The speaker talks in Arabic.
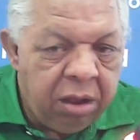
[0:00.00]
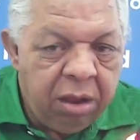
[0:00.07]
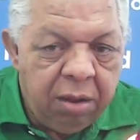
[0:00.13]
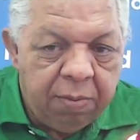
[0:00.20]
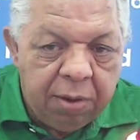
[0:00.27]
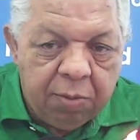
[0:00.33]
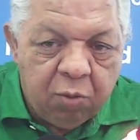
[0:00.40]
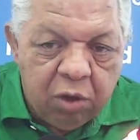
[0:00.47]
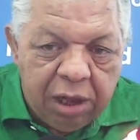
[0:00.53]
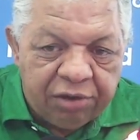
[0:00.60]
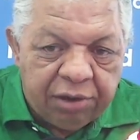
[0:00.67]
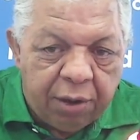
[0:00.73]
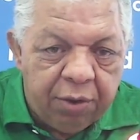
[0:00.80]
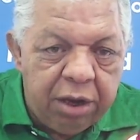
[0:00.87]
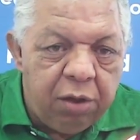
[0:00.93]
من
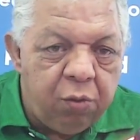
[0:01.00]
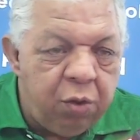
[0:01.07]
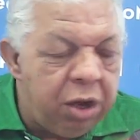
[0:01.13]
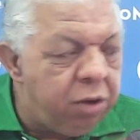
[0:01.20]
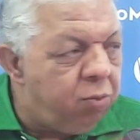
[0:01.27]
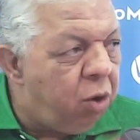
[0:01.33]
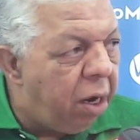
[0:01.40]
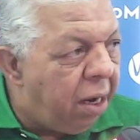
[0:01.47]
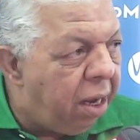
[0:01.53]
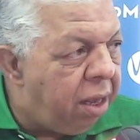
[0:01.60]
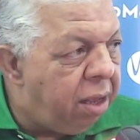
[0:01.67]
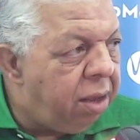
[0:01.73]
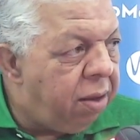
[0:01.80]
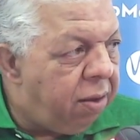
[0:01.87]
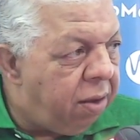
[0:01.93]
المراجعه وغيره واخدموا على
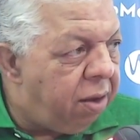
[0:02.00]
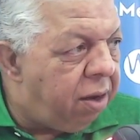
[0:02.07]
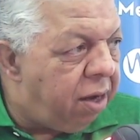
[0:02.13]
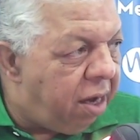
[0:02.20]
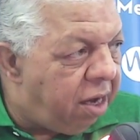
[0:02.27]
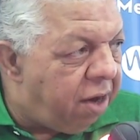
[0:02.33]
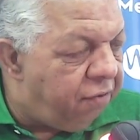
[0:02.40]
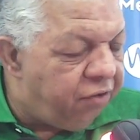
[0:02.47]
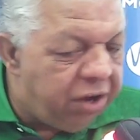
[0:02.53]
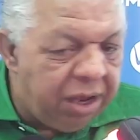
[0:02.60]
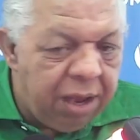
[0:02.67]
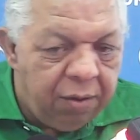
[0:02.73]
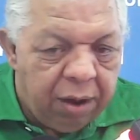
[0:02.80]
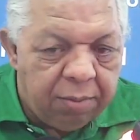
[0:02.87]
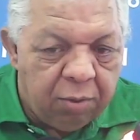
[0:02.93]

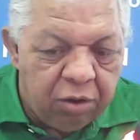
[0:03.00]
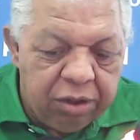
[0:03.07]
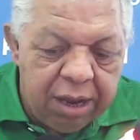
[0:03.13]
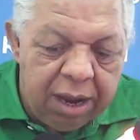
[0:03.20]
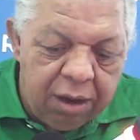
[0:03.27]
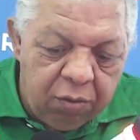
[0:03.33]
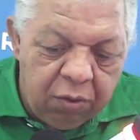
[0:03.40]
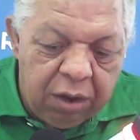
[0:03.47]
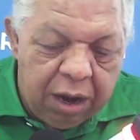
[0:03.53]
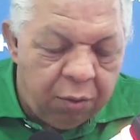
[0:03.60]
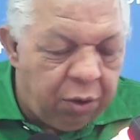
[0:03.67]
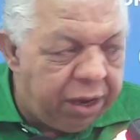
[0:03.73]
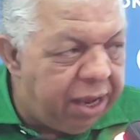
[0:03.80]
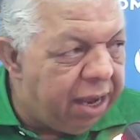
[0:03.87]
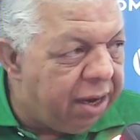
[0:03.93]
النفسيه وعلى المنطال
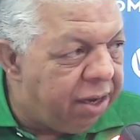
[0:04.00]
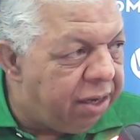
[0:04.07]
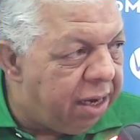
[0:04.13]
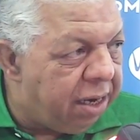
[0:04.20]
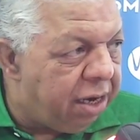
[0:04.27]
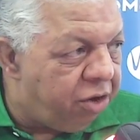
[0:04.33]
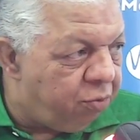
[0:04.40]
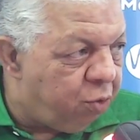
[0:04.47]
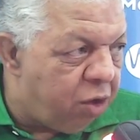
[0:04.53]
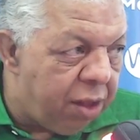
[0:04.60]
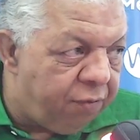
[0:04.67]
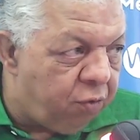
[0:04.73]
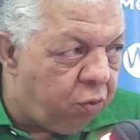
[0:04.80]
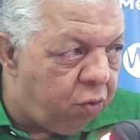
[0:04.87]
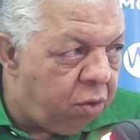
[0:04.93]
والاولياء كذلك لازم
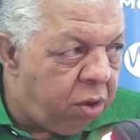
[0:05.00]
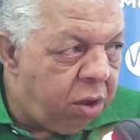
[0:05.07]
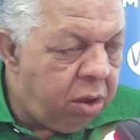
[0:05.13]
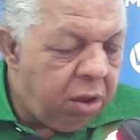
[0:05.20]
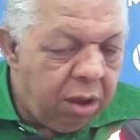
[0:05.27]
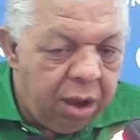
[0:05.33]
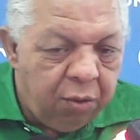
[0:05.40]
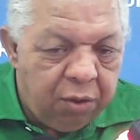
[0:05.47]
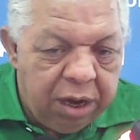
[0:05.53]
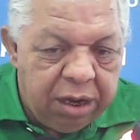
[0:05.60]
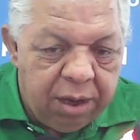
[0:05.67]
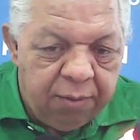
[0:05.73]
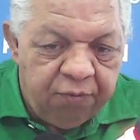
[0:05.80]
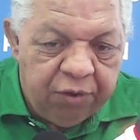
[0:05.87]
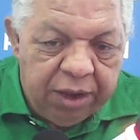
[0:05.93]
يرافقوا
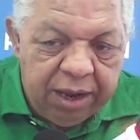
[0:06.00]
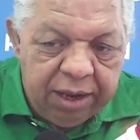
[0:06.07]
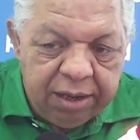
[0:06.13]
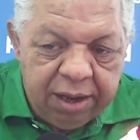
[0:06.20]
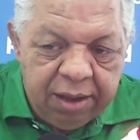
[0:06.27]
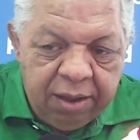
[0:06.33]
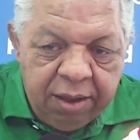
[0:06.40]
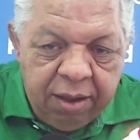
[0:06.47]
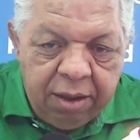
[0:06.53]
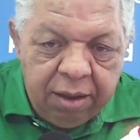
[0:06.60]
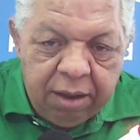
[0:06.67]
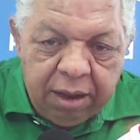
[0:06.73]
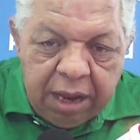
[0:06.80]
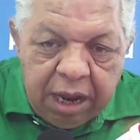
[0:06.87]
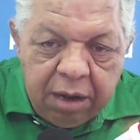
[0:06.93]
اولادهم في هذا
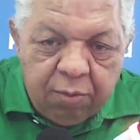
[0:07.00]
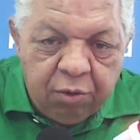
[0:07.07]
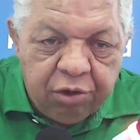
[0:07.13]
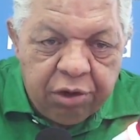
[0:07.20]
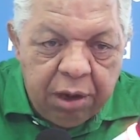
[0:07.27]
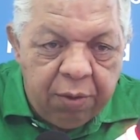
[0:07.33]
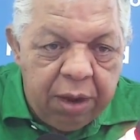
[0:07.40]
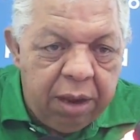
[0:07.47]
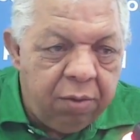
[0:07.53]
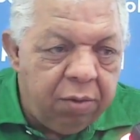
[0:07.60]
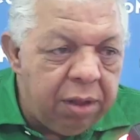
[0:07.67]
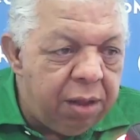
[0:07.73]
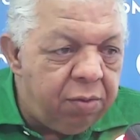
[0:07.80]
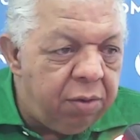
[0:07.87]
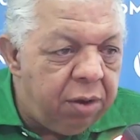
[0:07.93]
آه، المستوى
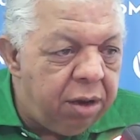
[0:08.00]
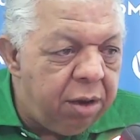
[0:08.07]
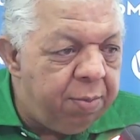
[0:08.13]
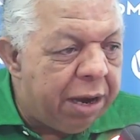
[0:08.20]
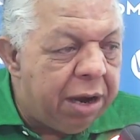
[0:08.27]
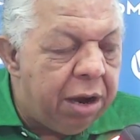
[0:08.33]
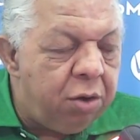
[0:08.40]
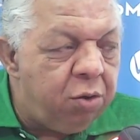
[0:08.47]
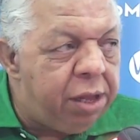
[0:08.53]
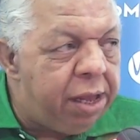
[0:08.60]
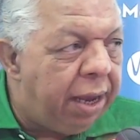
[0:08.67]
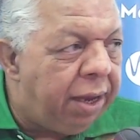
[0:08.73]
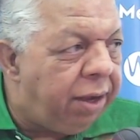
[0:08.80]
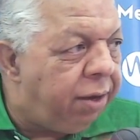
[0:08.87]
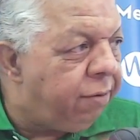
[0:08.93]
ولو البكالوريا
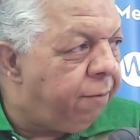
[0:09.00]
يعيد